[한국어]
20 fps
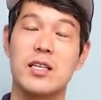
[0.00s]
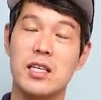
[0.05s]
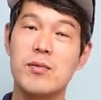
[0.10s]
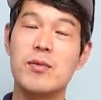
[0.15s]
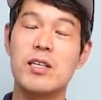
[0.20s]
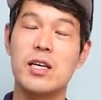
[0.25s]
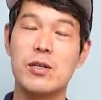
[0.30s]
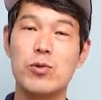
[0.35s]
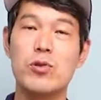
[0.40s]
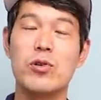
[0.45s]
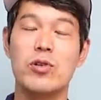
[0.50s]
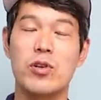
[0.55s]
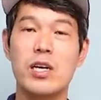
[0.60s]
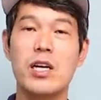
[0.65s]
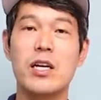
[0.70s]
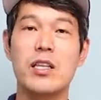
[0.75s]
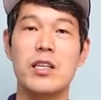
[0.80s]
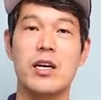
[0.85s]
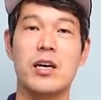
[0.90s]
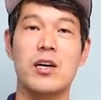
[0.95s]
이미 내 손을
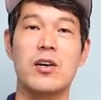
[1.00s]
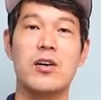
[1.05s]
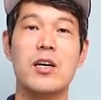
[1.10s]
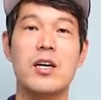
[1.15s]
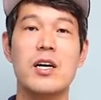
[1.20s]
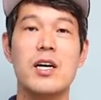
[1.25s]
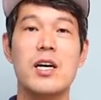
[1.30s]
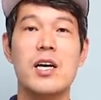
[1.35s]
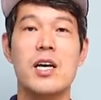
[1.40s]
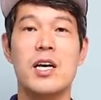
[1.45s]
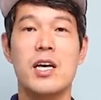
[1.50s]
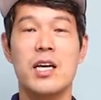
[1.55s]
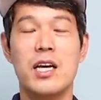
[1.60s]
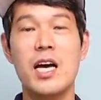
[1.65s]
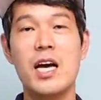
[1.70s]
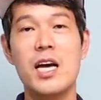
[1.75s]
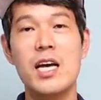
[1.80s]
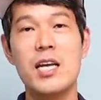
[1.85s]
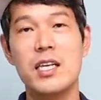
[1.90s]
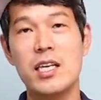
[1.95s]
떠났다요.
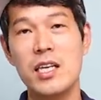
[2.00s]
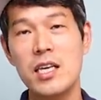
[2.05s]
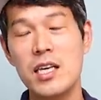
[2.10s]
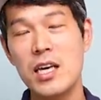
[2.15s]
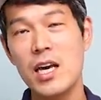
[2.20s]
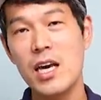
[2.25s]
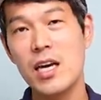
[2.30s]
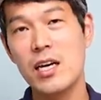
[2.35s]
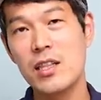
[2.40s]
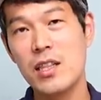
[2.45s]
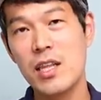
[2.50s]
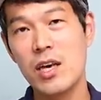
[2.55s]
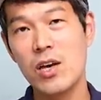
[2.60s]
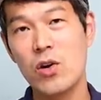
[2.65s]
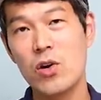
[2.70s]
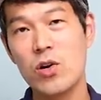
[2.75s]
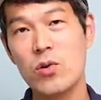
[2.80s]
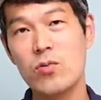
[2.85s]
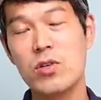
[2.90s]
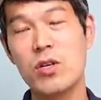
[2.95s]
그러니까 이게 근데
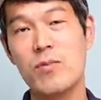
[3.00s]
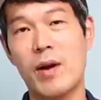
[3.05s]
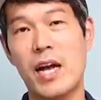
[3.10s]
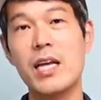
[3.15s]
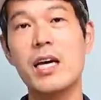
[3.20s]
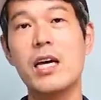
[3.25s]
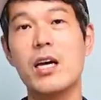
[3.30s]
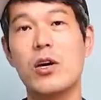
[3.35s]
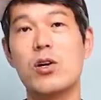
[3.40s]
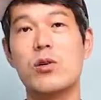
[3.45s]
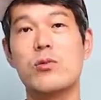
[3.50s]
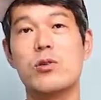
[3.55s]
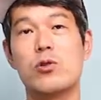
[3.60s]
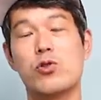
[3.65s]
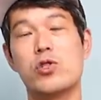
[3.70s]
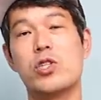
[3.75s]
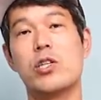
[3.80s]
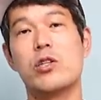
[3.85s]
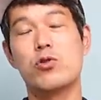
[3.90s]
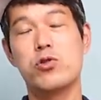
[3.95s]
여러분이 만약에 여러분이
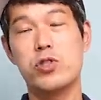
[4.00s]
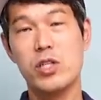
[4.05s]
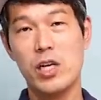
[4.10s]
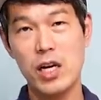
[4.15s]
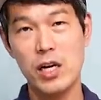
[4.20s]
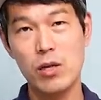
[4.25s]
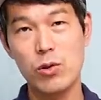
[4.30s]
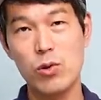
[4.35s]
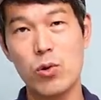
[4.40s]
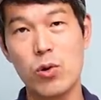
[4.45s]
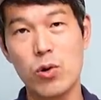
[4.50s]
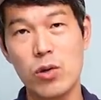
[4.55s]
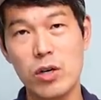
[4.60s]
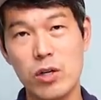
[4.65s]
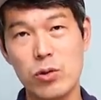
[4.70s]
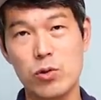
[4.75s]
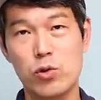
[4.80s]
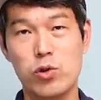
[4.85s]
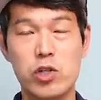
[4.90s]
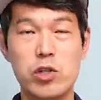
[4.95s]
주식 투자를 해도
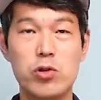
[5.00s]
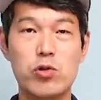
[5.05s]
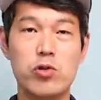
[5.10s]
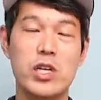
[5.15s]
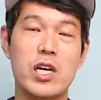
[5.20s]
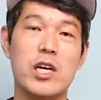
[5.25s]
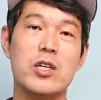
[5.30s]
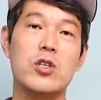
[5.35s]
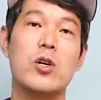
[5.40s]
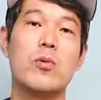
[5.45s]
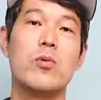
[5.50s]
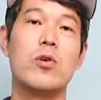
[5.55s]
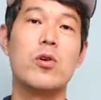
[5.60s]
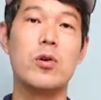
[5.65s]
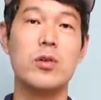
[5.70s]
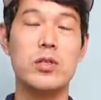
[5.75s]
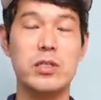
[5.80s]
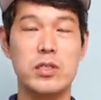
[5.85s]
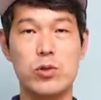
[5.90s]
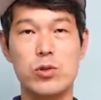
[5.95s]
주식 투자에서
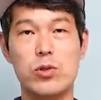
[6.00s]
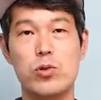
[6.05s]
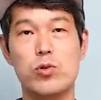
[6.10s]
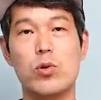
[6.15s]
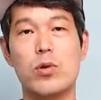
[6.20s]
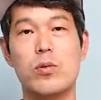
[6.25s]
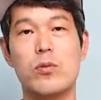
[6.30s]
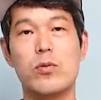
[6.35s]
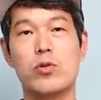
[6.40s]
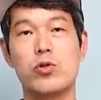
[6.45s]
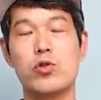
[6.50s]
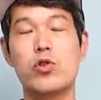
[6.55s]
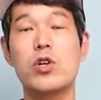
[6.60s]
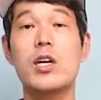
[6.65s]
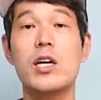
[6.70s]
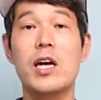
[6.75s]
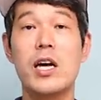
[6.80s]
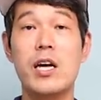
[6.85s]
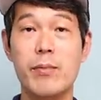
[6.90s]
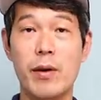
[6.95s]
뭐, 수, 뭐
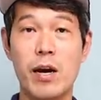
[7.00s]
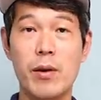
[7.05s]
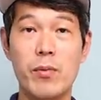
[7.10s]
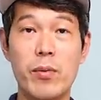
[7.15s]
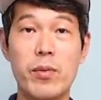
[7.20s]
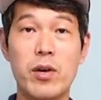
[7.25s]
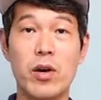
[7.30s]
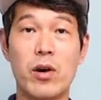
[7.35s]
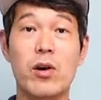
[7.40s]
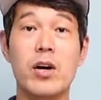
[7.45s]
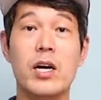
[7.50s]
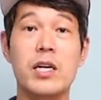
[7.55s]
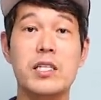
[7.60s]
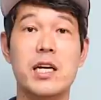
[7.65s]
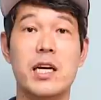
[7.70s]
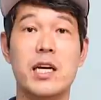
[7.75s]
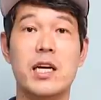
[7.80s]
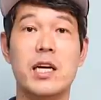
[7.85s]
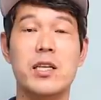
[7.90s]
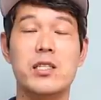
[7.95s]
수익을 내는 방법이 여러
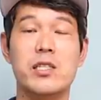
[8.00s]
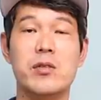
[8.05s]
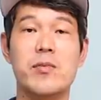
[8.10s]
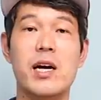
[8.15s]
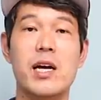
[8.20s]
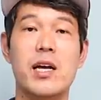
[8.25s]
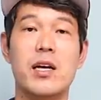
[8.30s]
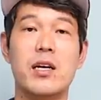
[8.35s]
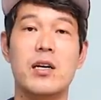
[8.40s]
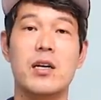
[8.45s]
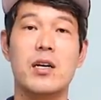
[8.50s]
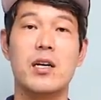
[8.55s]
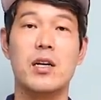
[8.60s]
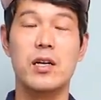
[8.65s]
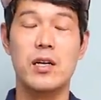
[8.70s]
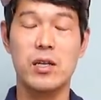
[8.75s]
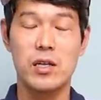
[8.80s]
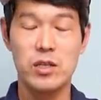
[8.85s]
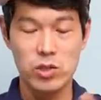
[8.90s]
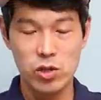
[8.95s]
가지가 있겠지만
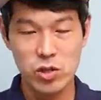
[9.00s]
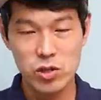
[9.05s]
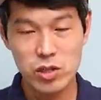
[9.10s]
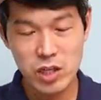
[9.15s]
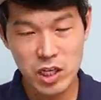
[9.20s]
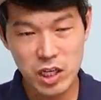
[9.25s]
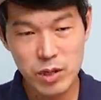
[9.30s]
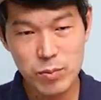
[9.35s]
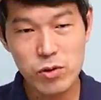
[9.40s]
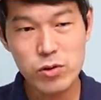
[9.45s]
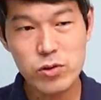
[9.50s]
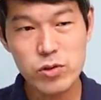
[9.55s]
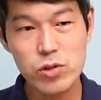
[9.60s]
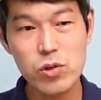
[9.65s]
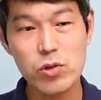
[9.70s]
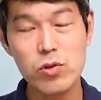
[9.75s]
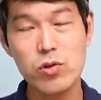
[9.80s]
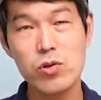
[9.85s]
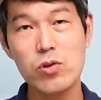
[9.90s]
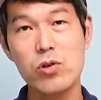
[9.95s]
저는
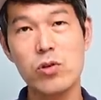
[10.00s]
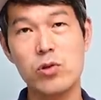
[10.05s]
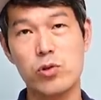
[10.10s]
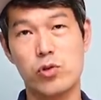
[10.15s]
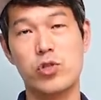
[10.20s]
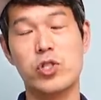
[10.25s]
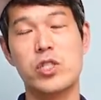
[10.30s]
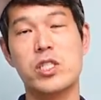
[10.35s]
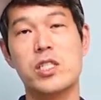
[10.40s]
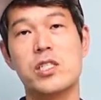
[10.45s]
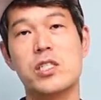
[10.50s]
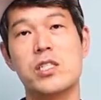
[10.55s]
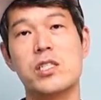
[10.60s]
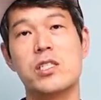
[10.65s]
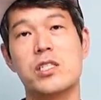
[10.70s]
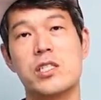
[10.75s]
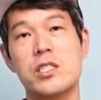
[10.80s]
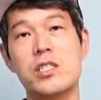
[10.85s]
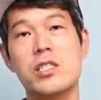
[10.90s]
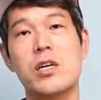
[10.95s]
기본적으로
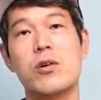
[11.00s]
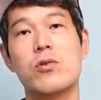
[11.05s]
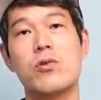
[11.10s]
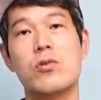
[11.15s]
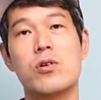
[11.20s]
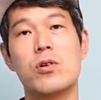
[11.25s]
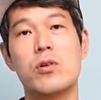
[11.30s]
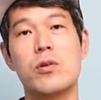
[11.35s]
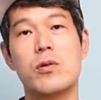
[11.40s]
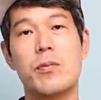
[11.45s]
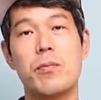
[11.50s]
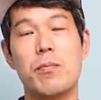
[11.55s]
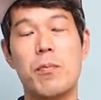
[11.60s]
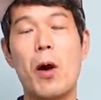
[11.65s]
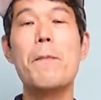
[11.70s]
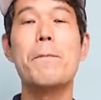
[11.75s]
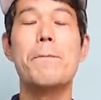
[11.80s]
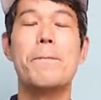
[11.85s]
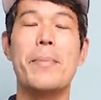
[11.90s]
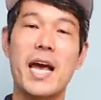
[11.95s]
주식은 진짜로
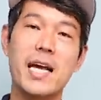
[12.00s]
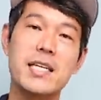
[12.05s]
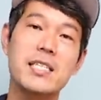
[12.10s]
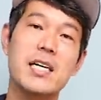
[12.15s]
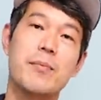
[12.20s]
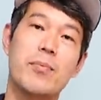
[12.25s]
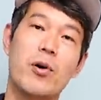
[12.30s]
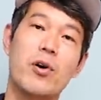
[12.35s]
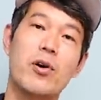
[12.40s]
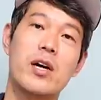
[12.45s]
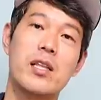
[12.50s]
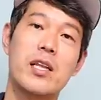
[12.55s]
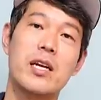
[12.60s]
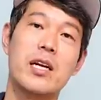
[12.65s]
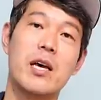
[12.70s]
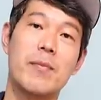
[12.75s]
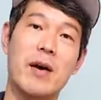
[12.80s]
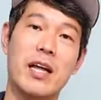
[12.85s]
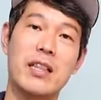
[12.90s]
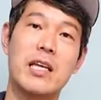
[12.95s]
몇 배 이상 벌어야
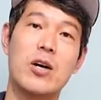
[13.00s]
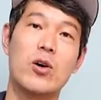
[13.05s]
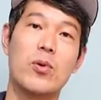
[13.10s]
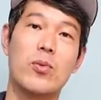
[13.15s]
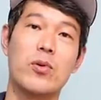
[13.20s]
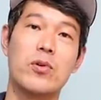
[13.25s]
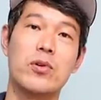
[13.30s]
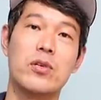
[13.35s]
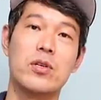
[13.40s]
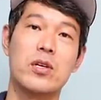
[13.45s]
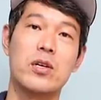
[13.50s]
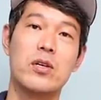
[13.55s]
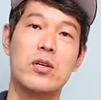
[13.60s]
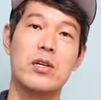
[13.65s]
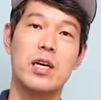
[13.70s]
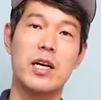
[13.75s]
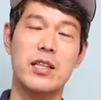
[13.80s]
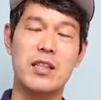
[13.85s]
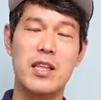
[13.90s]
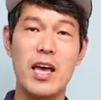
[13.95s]
되는 게 맞다고
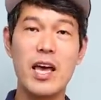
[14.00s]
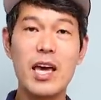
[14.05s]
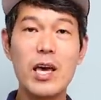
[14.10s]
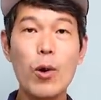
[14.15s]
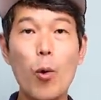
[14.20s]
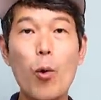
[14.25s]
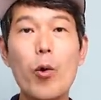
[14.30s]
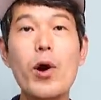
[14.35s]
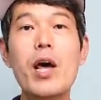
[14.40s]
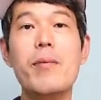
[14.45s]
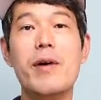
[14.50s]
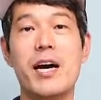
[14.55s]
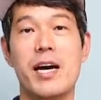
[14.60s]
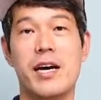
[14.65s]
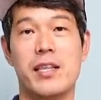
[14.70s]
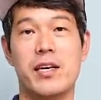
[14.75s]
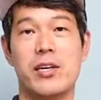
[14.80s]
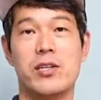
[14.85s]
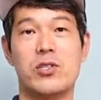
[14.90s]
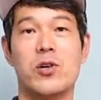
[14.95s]
보거든요. 그러니까 되게 오래
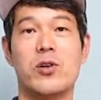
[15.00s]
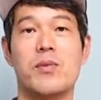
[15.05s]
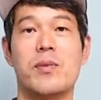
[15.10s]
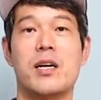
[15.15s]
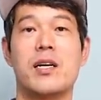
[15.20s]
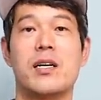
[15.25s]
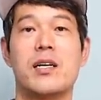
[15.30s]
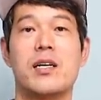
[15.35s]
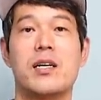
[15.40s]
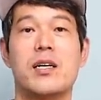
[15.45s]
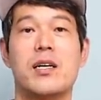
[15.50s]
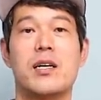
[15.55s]
봐야 돼요, 정말.